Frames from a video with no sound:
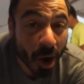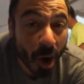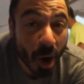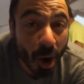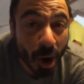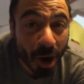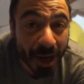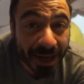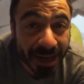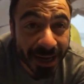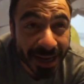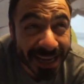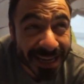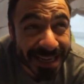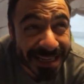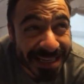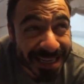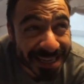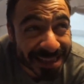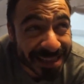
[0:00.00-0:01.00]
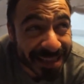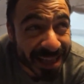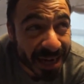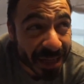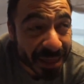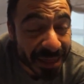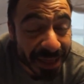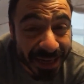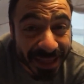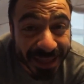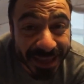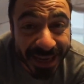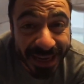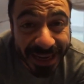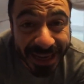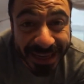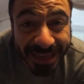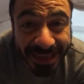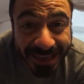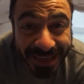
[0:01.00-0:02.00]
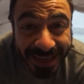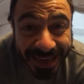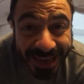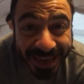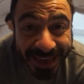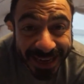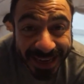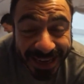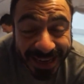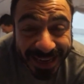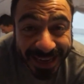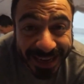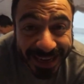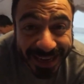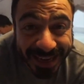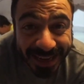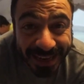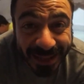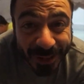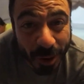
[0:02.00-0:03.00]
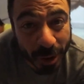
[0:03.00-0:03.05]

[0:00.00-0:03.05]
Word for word: Hoy es el tercer día que, el